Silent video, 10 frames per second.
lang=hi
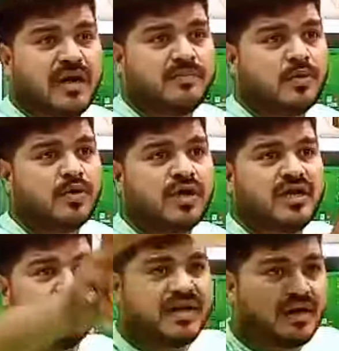जीबी आप लोगों के
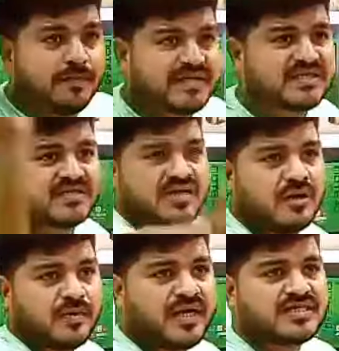लिए मिलेगा पच्चीस
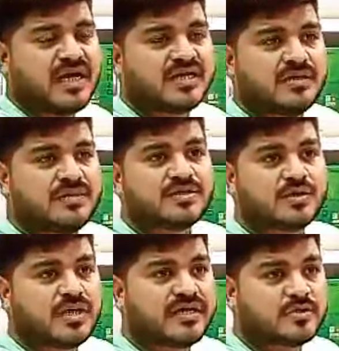हजार रुपए का चार जीबी
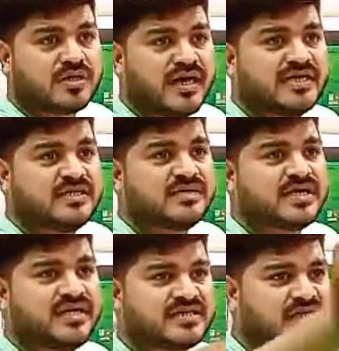एक सौ अट्ठाईस जीबी
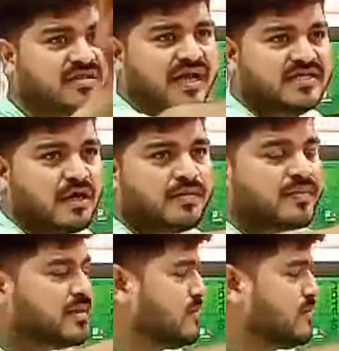चाहिए सत्ताईस हजार रुपए